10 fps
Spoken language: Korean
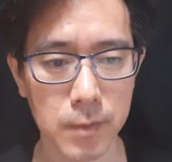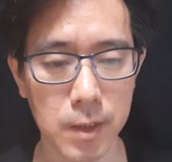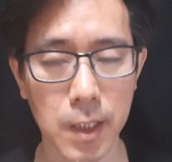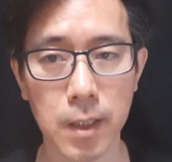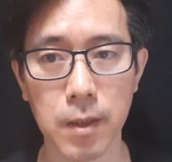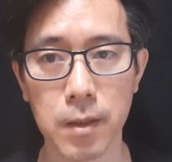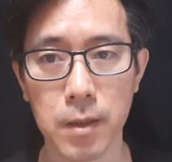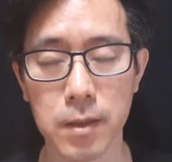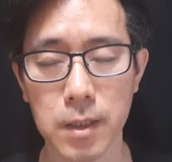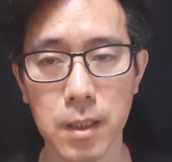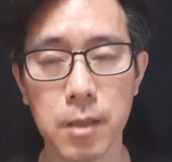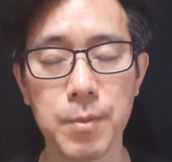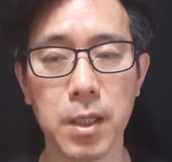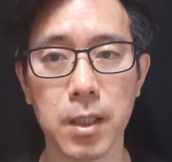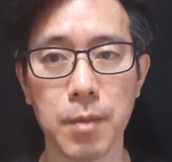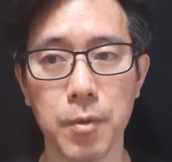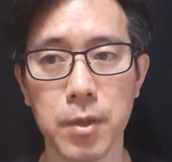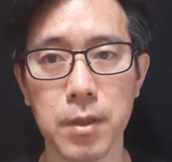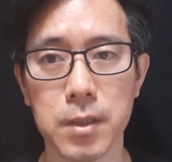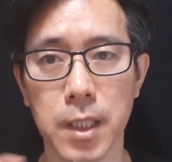이게 딱 극명하게
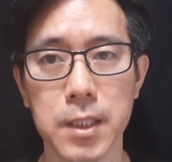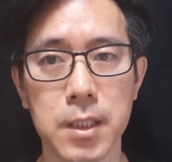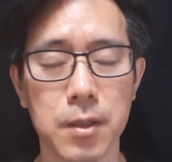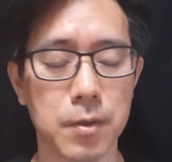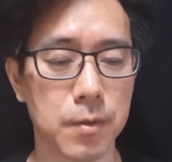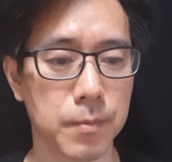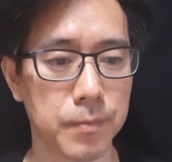보이는 예신 거죠.